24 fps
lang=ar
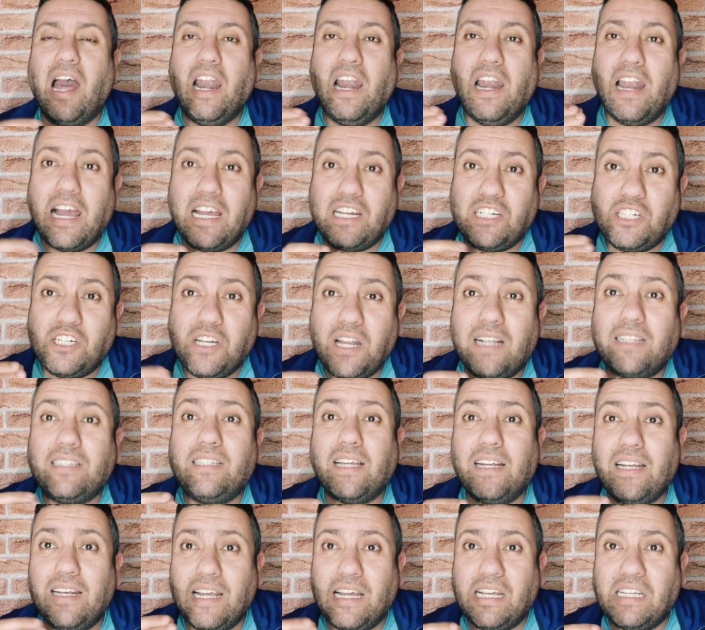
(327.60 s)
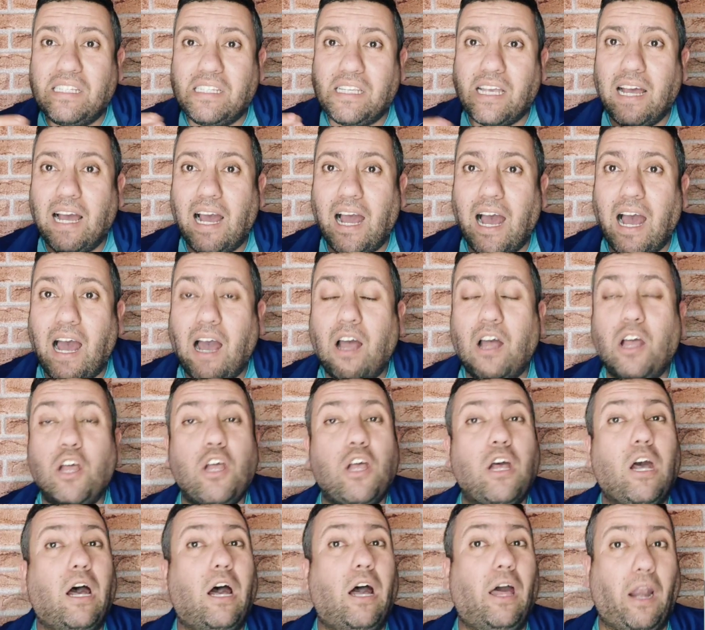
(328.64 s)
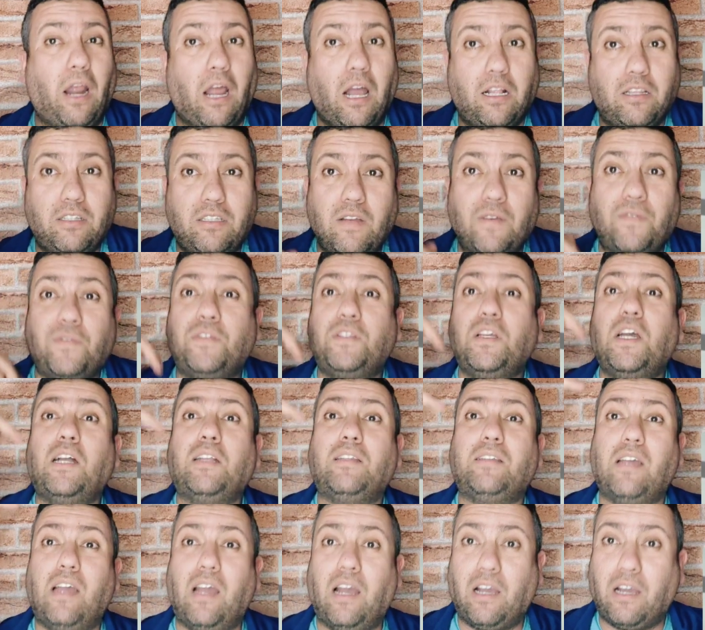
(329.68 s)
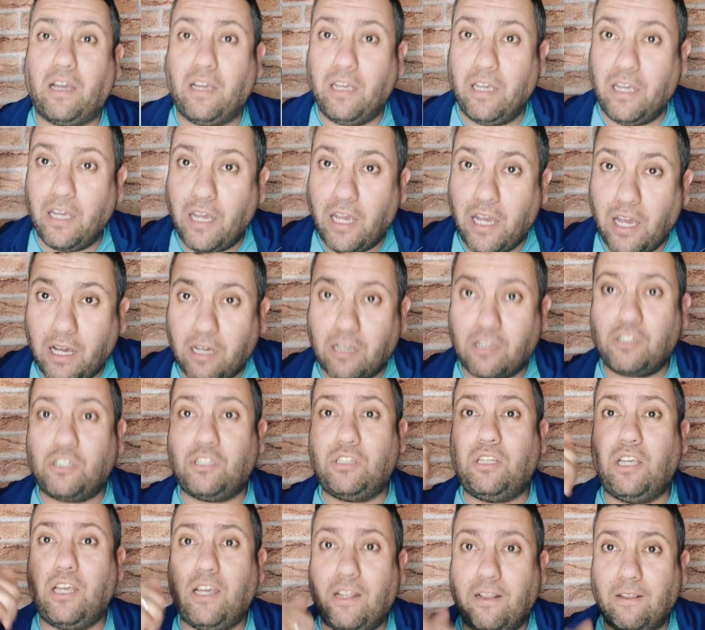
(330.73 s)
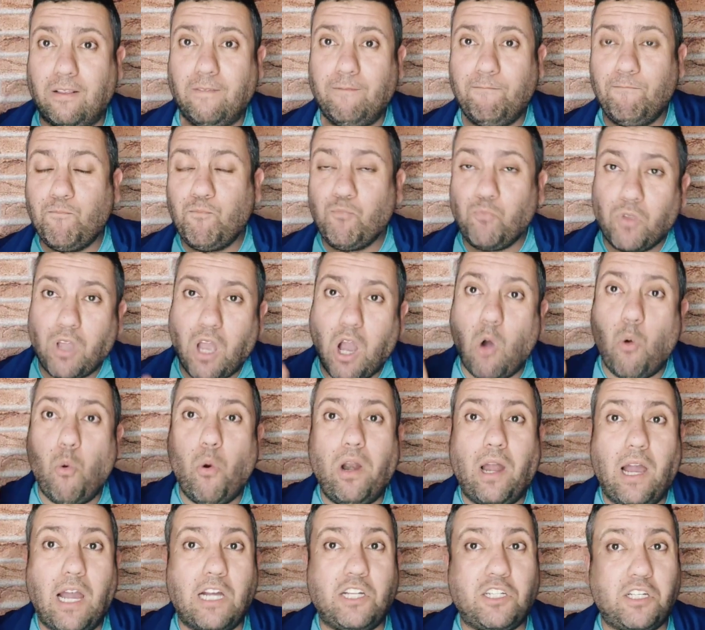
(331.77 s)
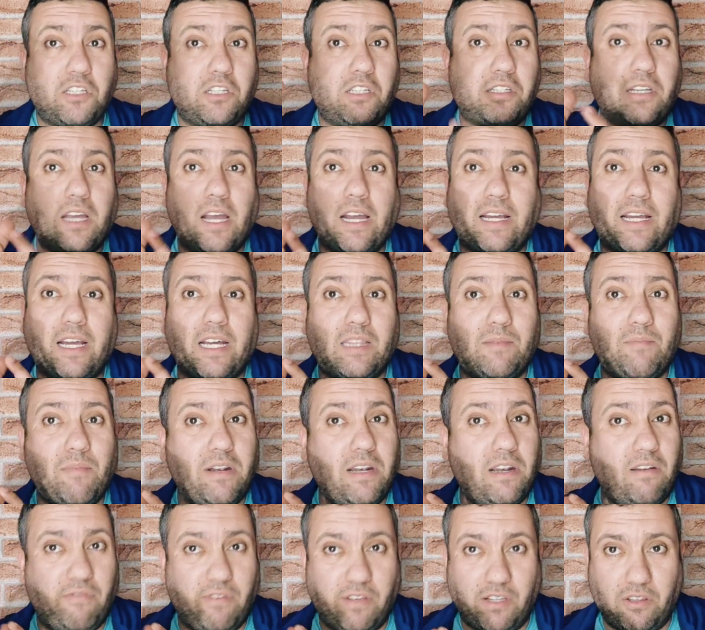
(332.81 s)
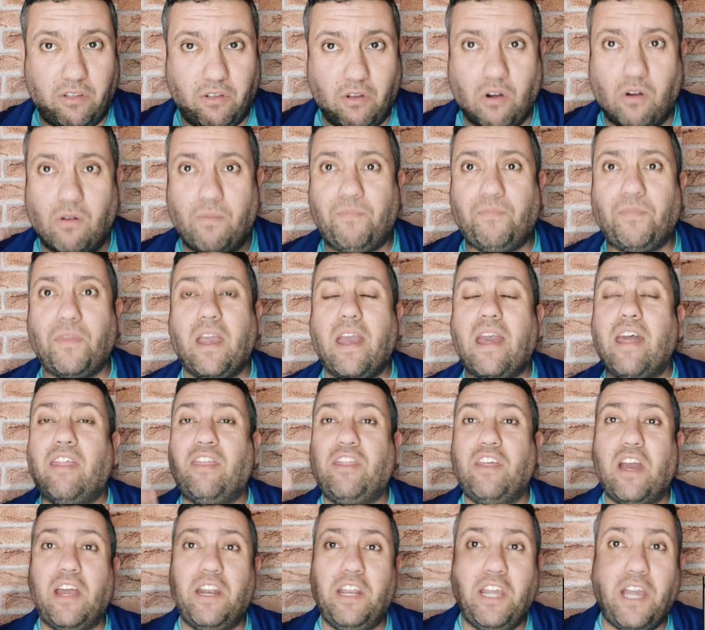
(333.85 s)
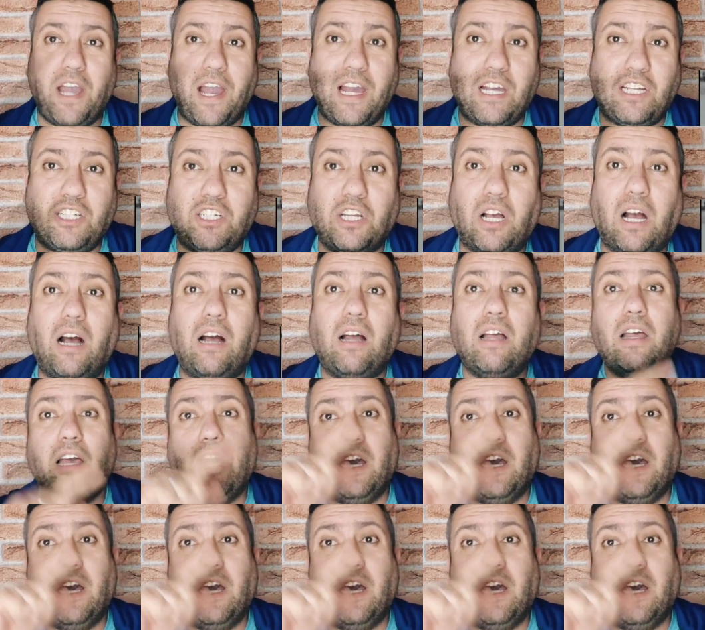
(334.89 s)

لجنه النزاهه راح تفتح تحقيق جديد اول حاجه تتاكد من الفيديو ثاني حاجه